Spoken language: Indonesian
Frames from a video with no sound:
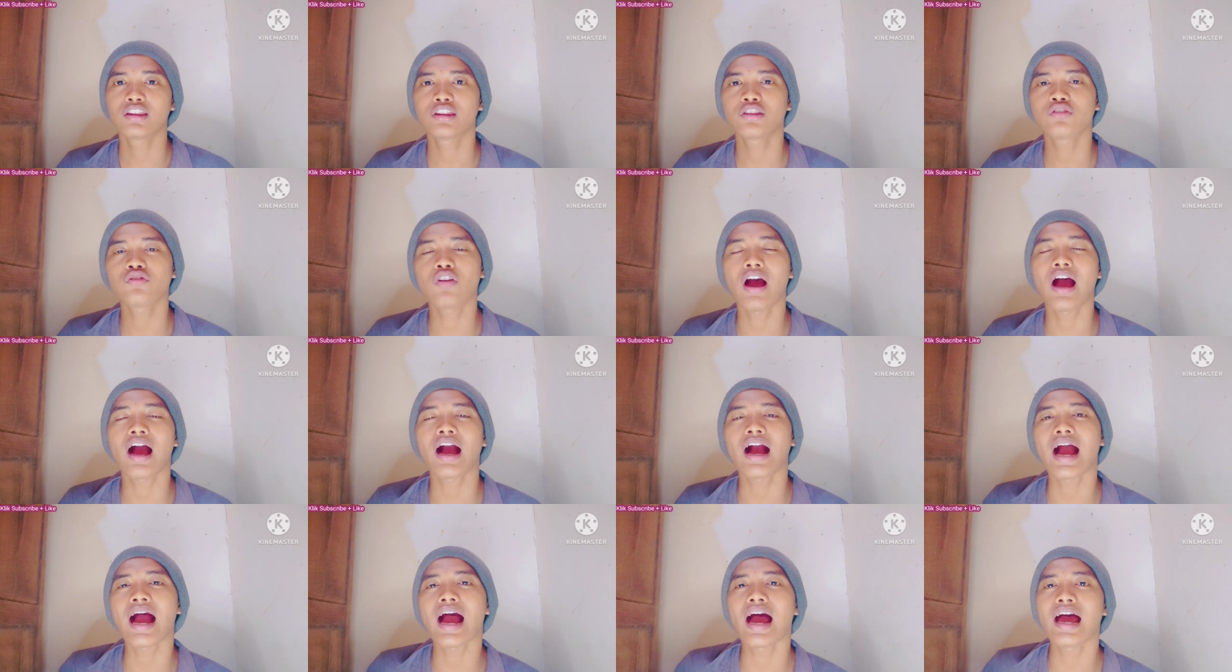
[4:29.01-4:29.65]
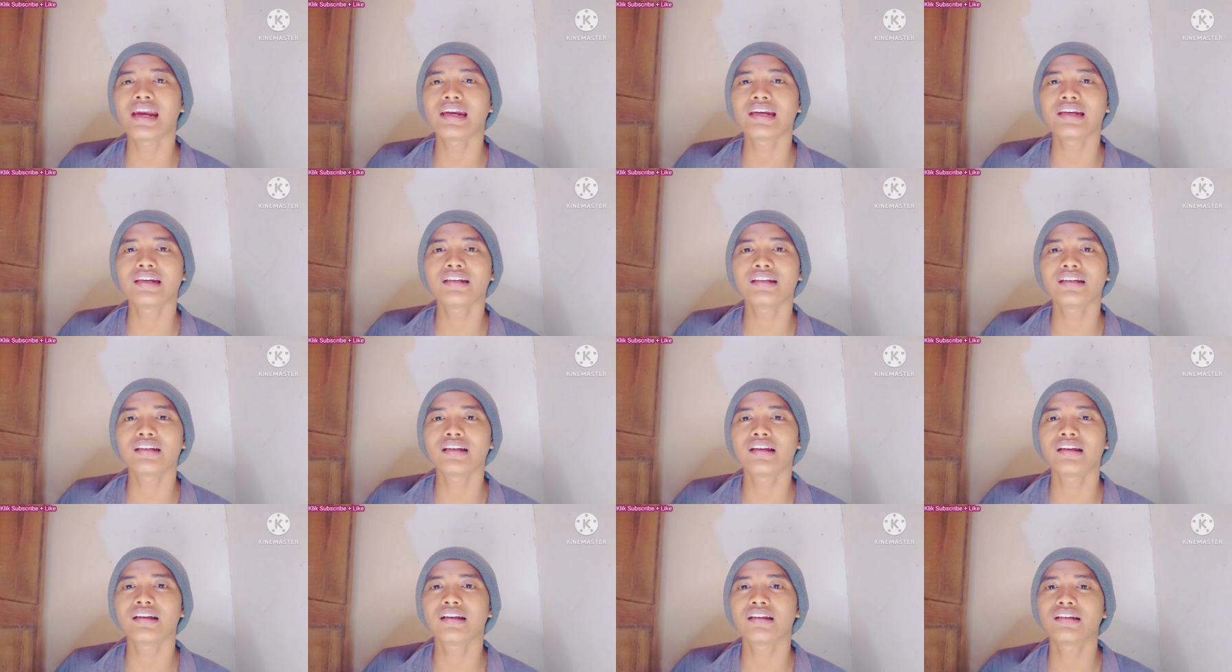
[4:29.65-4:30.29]
itu akan
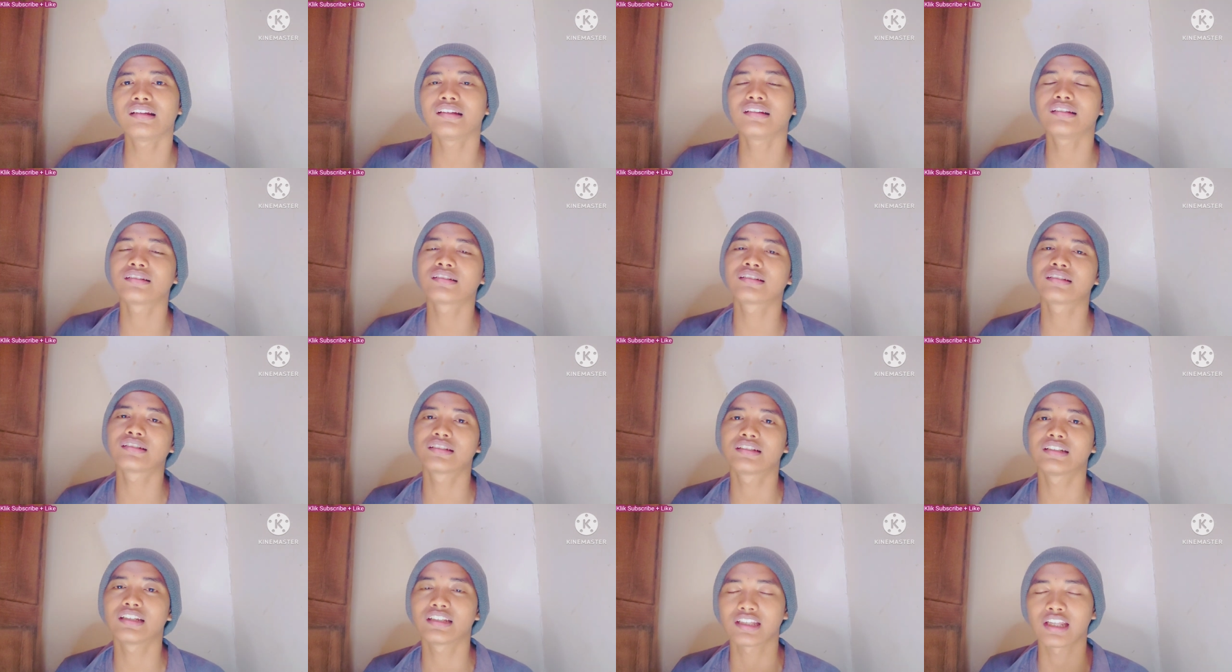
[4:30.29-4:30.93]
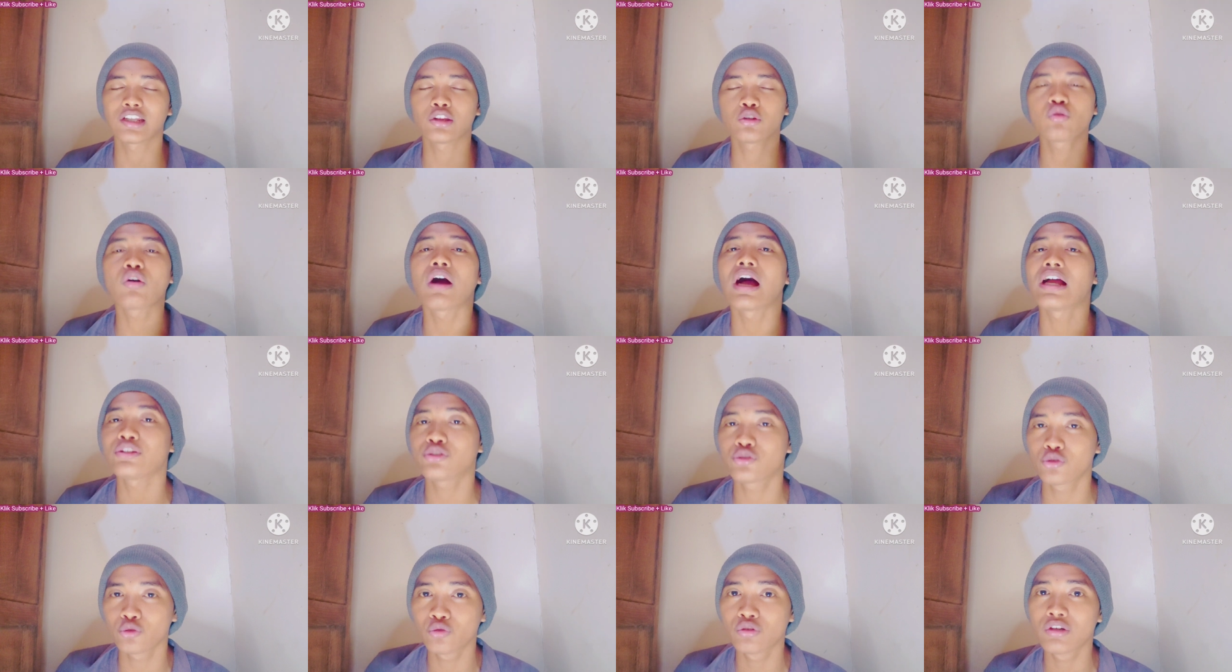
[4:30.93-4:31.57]

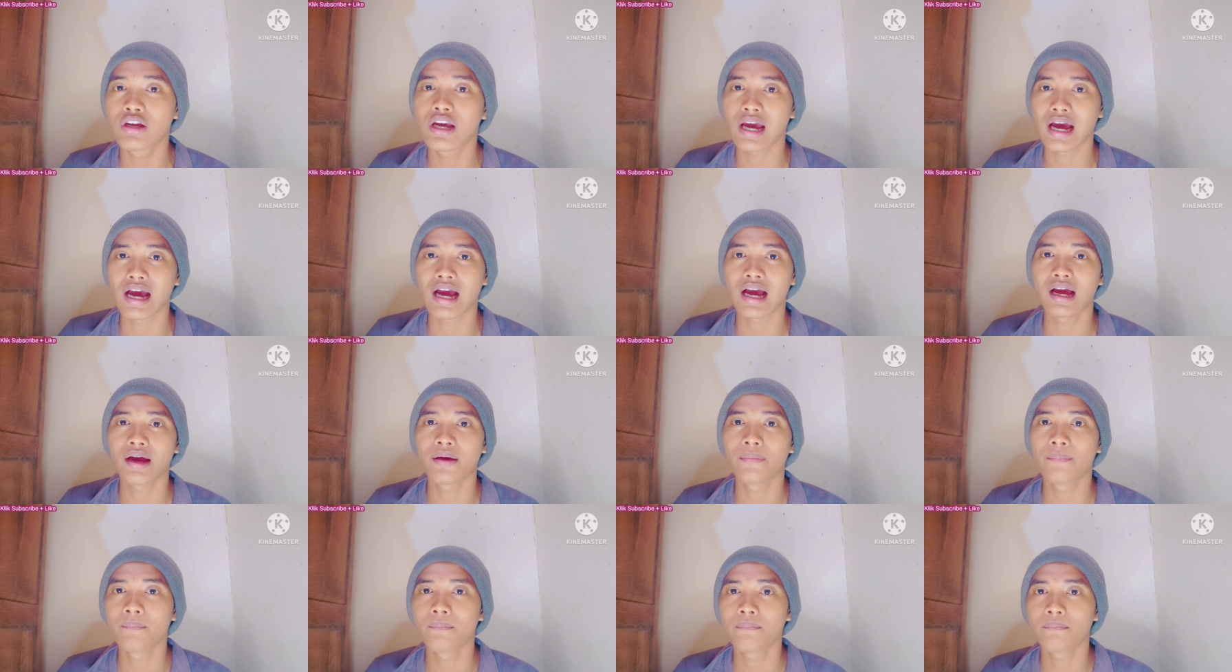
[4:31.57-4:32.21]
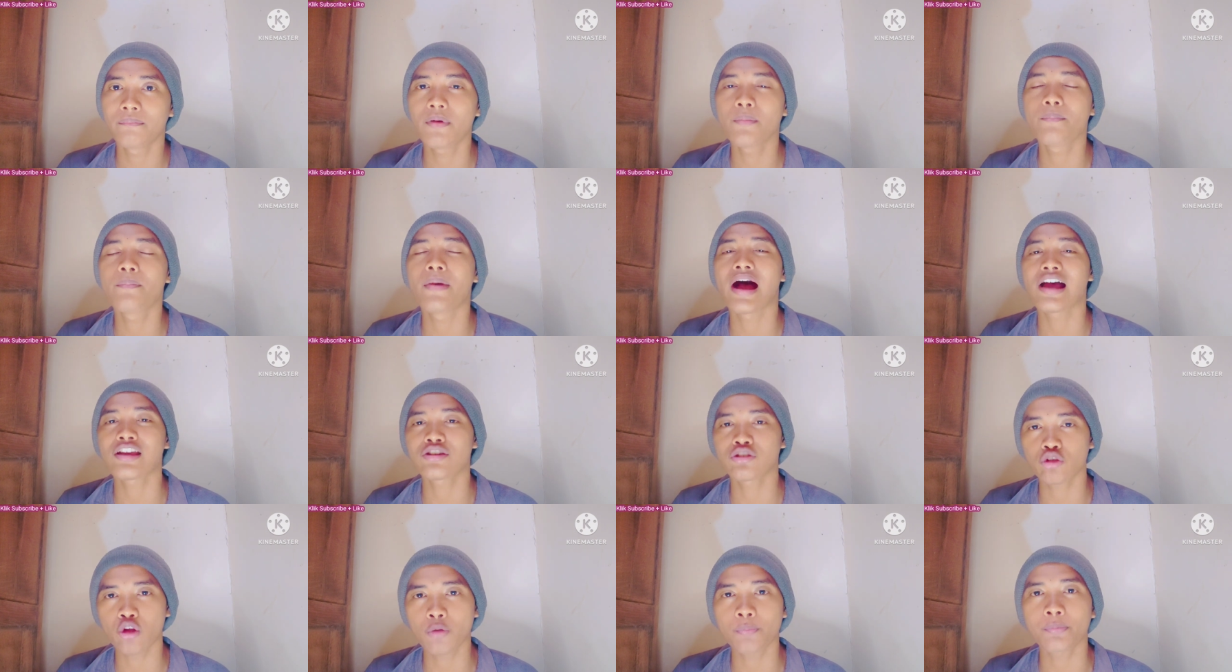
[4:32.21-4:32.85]
ditentukan juga
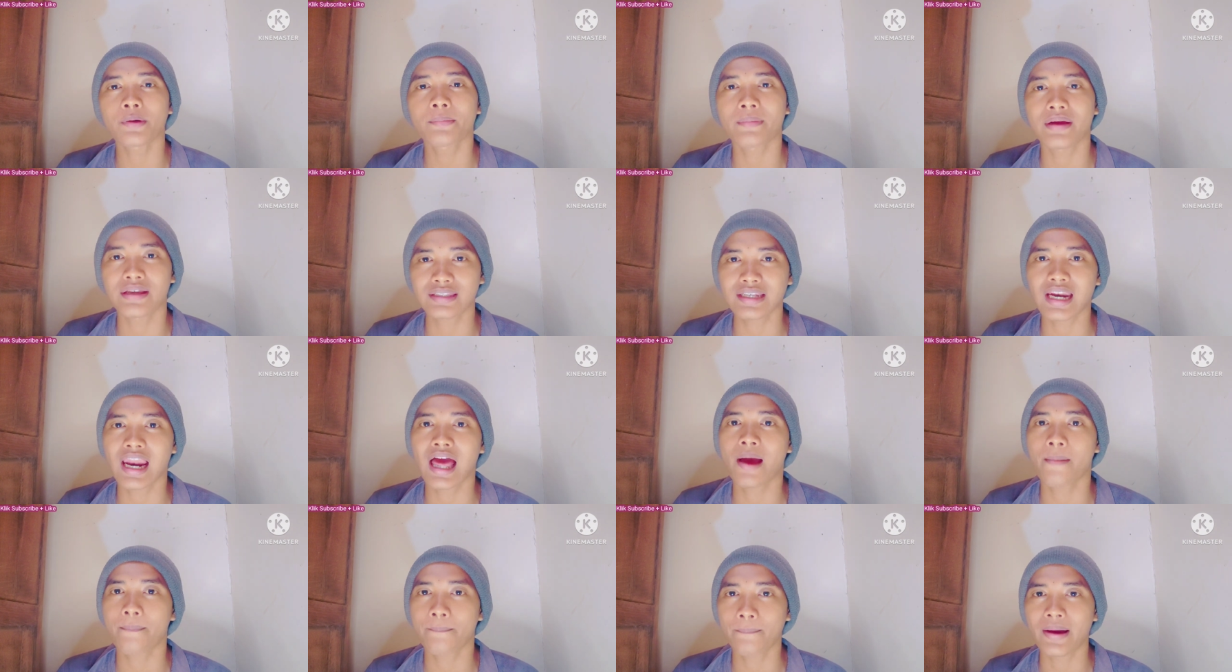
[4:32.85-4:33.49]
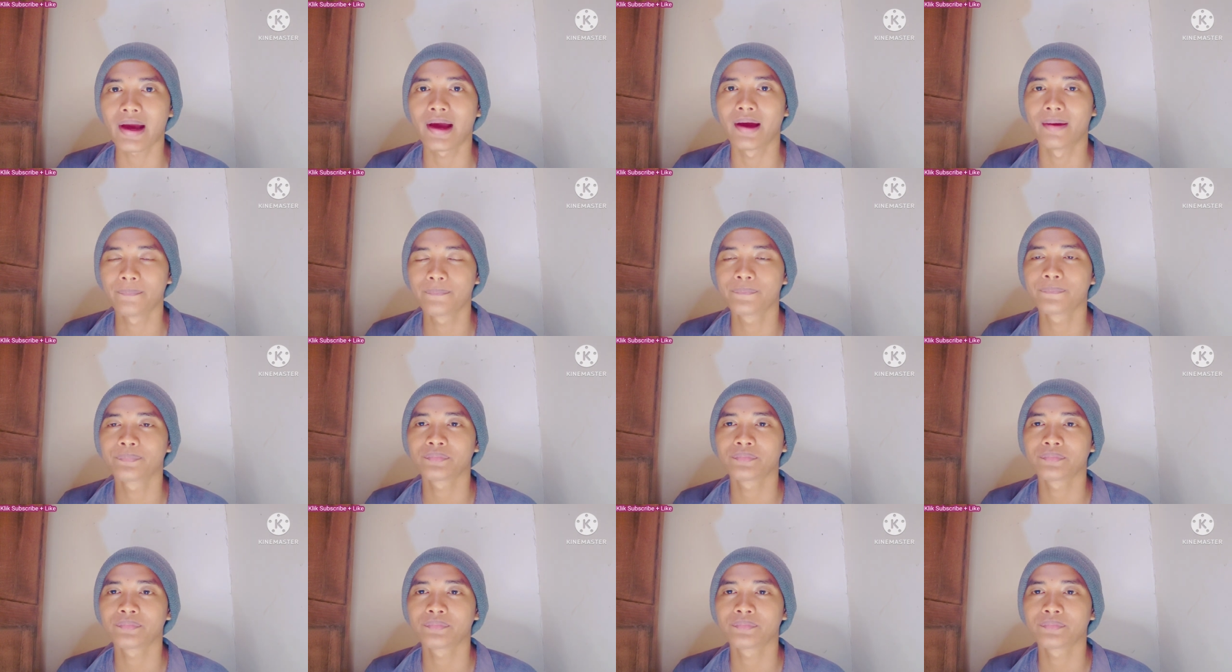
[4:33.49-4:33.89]
membahas topik masalah apa